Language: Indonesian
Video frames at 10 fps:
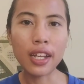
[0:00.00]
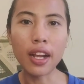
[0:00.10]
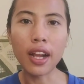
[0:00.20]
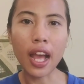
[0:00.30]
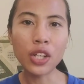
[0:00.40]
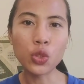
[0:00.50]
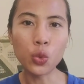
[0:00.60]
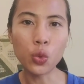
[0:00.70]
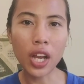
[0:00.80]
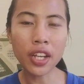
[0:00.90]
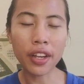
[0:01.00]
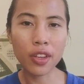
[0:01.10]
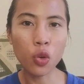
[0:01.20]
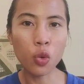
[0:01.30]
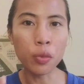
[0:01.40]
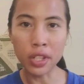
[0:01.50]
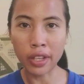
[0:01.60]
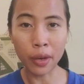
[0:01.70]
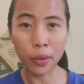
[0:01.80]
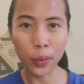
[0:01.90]
dengan julukan yang Riho
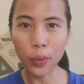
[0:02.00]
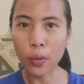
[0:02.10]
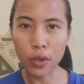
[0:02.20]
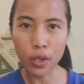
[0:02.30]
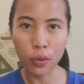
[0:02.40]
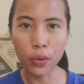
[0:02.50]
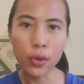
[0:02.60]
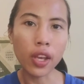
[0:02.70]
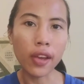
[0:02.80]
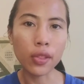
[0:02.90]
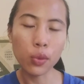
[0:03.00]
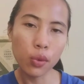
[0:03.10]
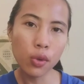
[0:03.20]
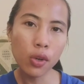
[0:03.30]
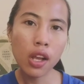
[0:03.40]
berikan untuk Noriko yaitu